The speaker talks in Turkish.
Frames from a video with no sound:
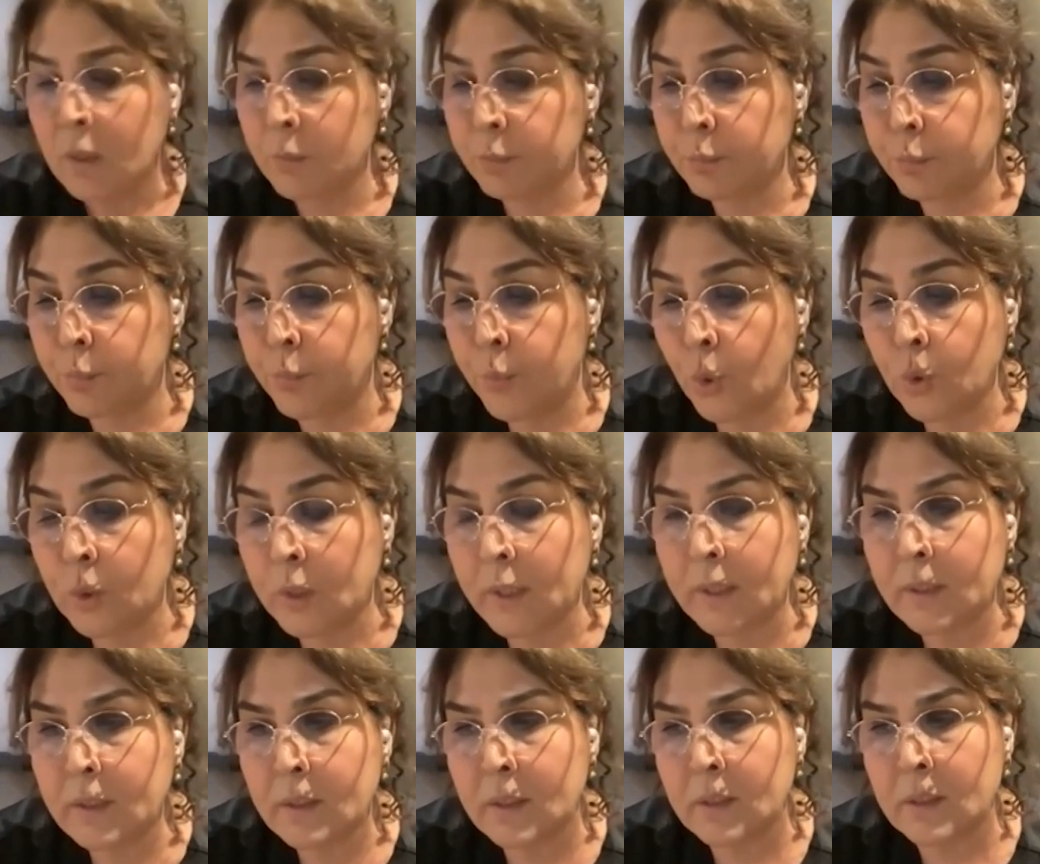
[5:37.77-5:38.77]
Böyle
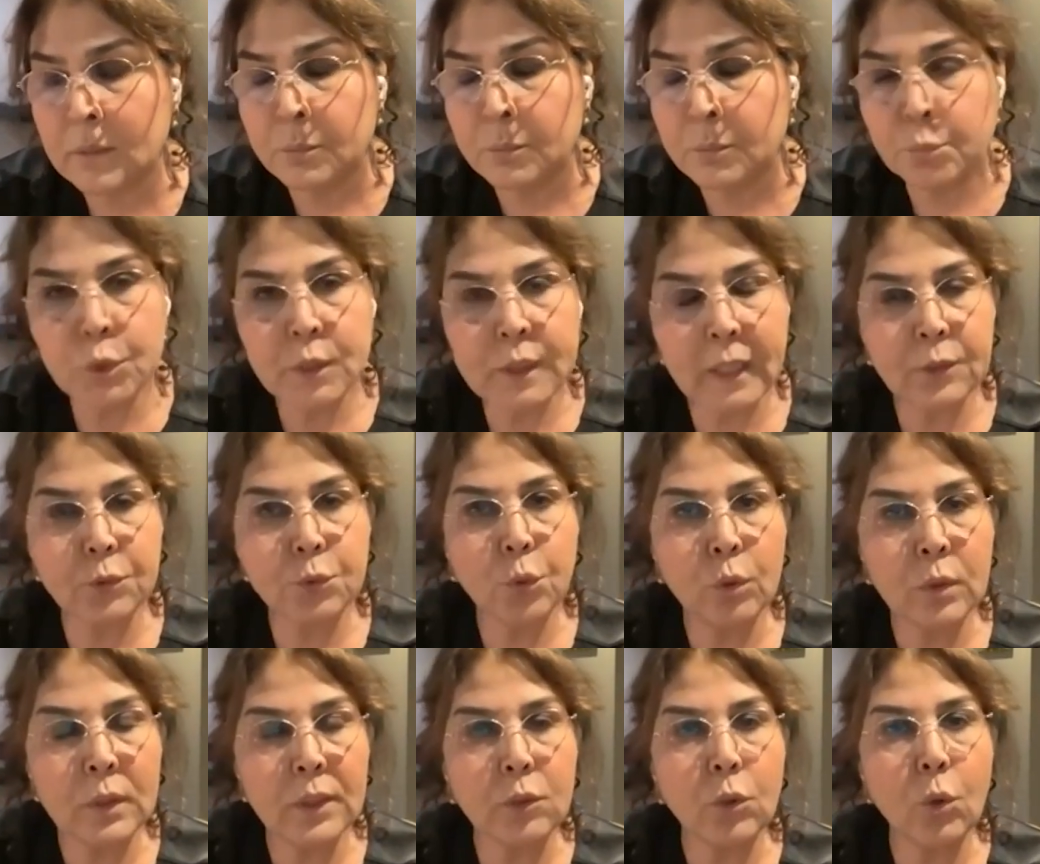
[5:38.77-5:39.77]
e, bu
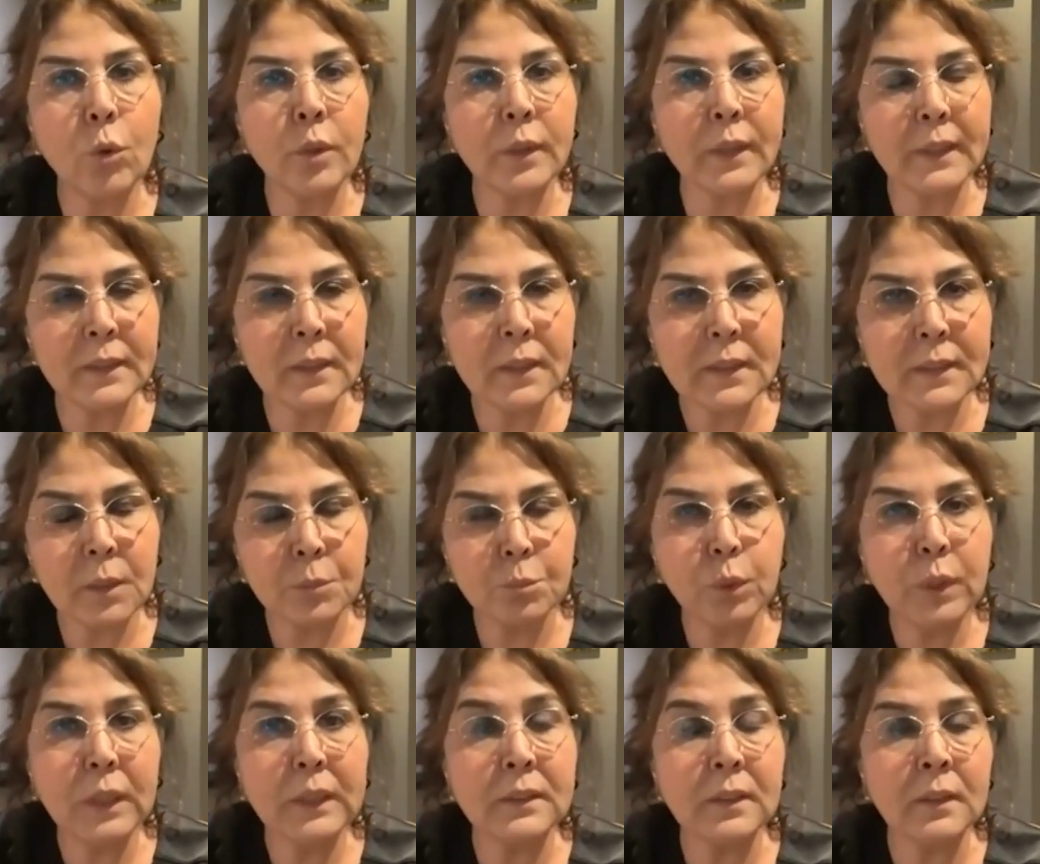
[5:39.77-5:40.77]
sektörleri öğrenirsek
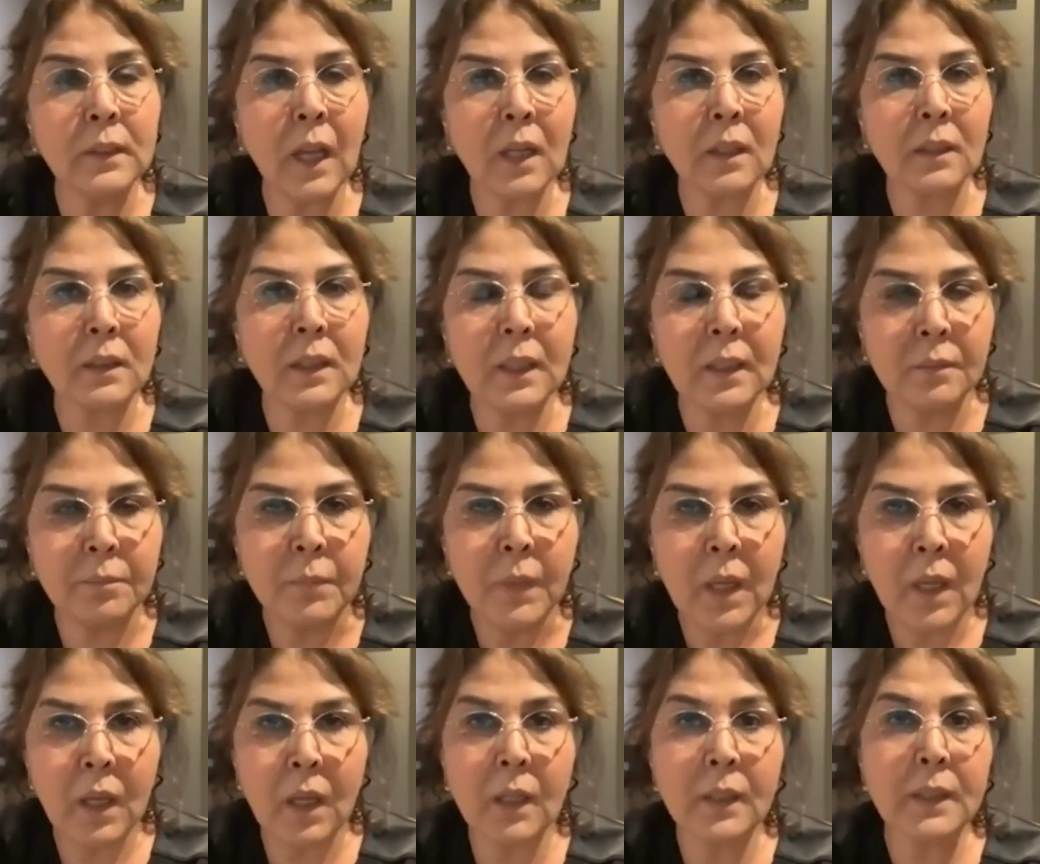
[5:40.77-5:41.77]
bu kadınlar kim?
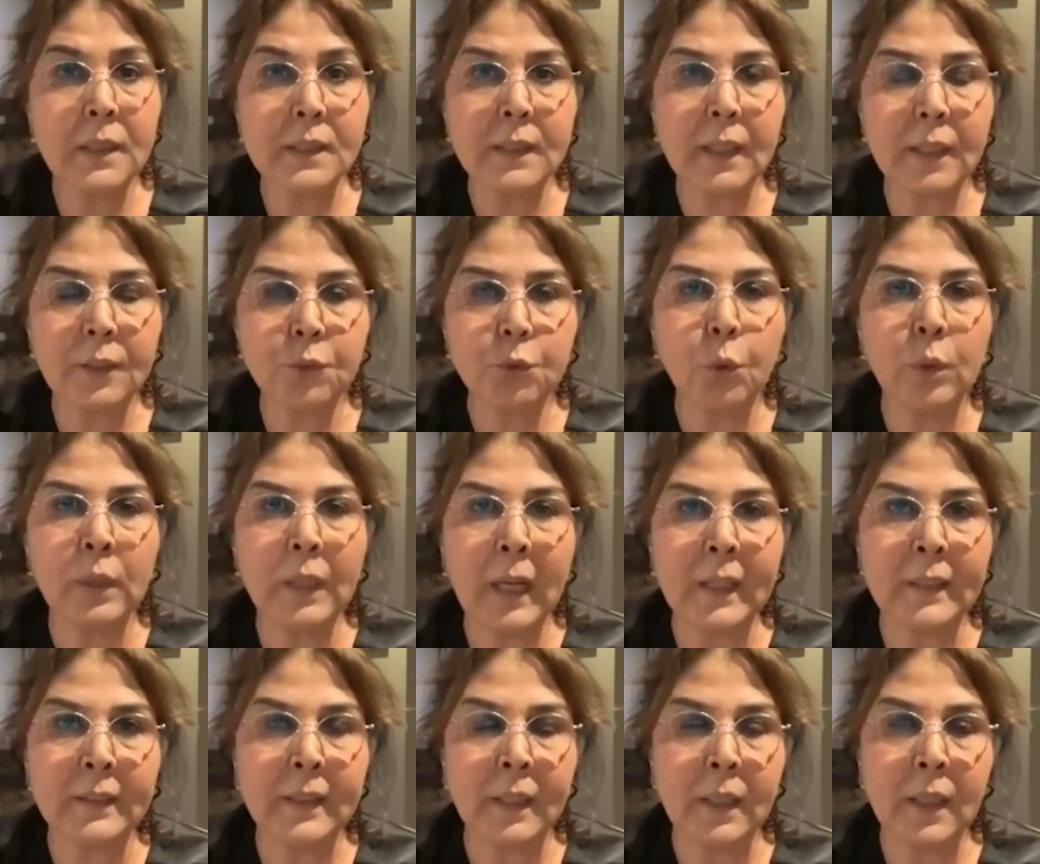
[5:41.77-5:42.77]
Hangi
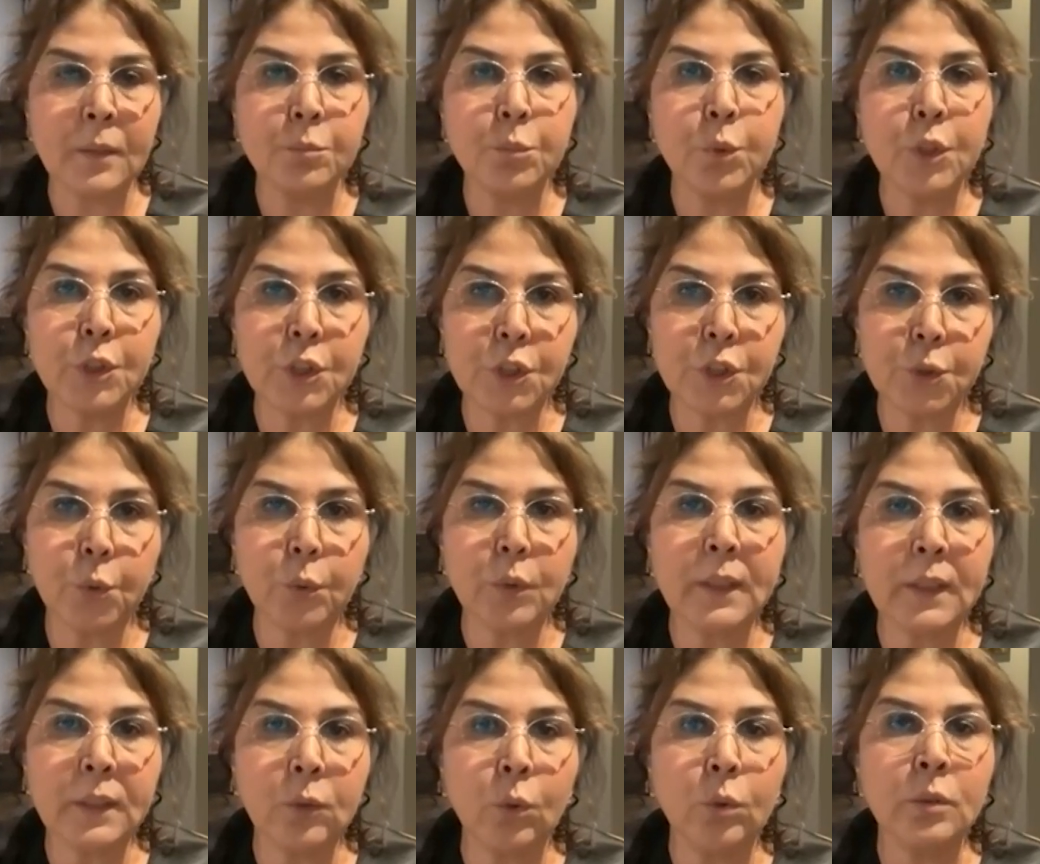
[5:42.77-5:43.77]
sektörlerde bu iş
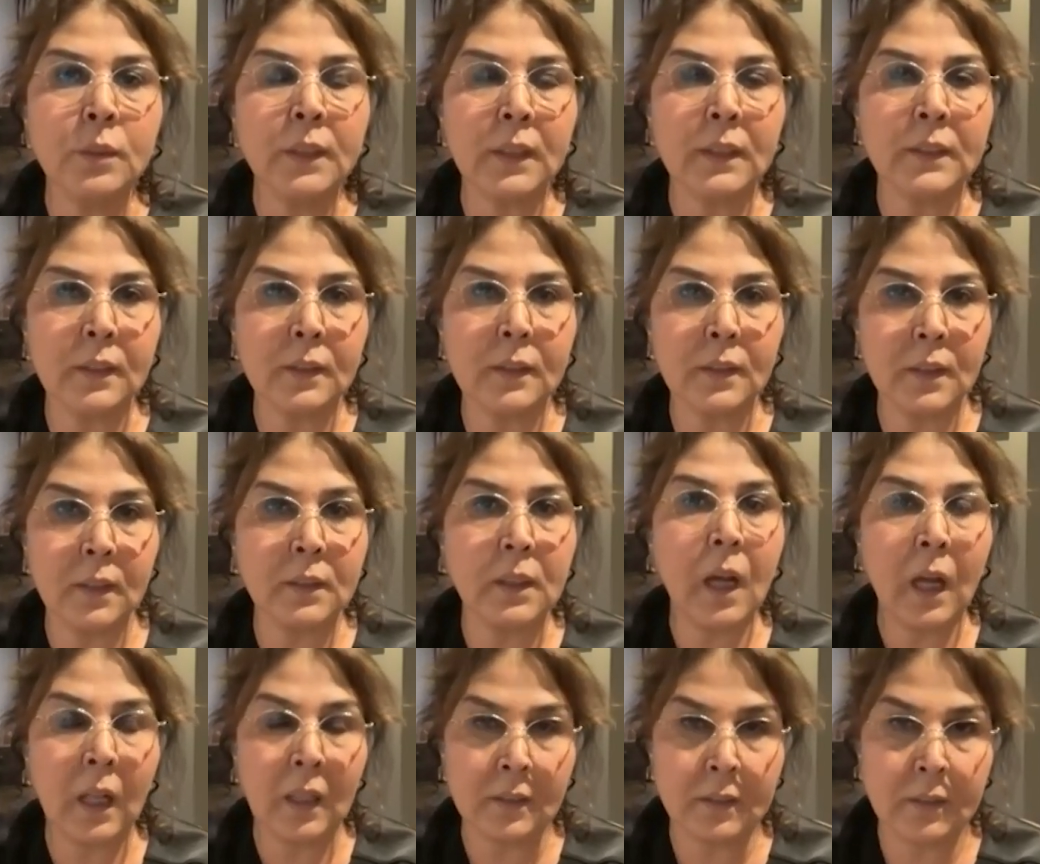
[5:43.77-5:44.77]
yükleri onlara e,
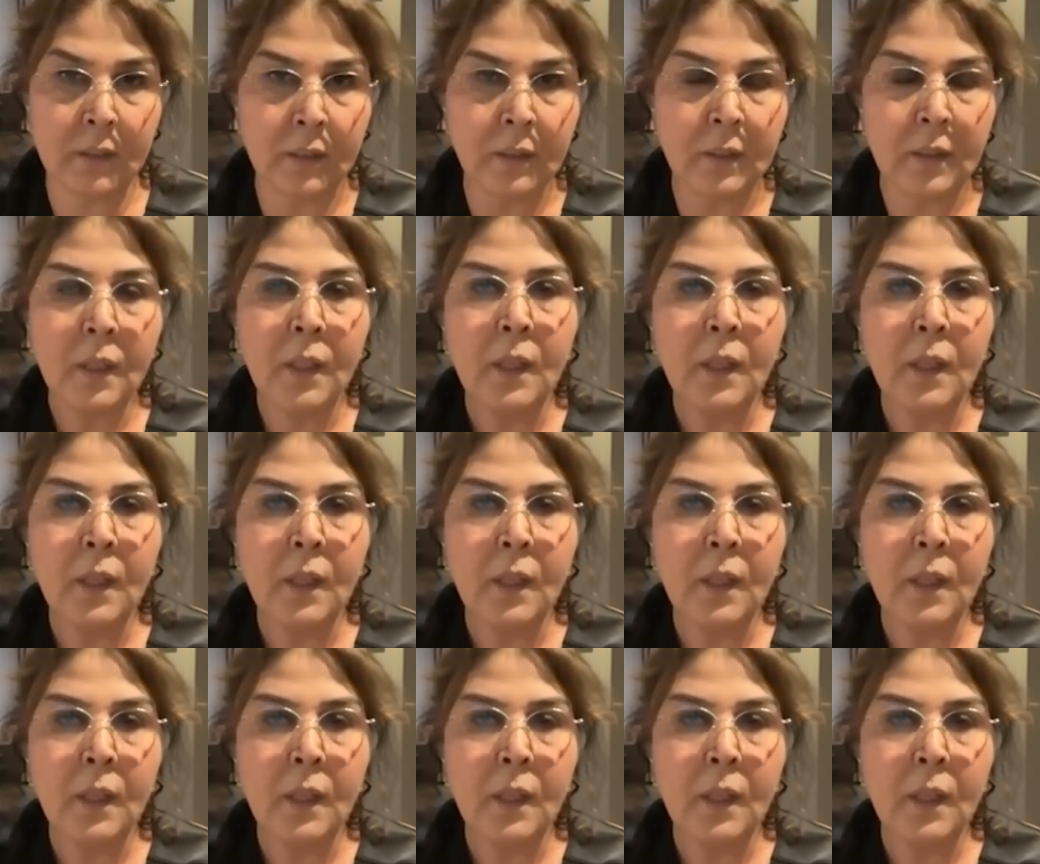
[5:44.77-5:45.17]
kaldı?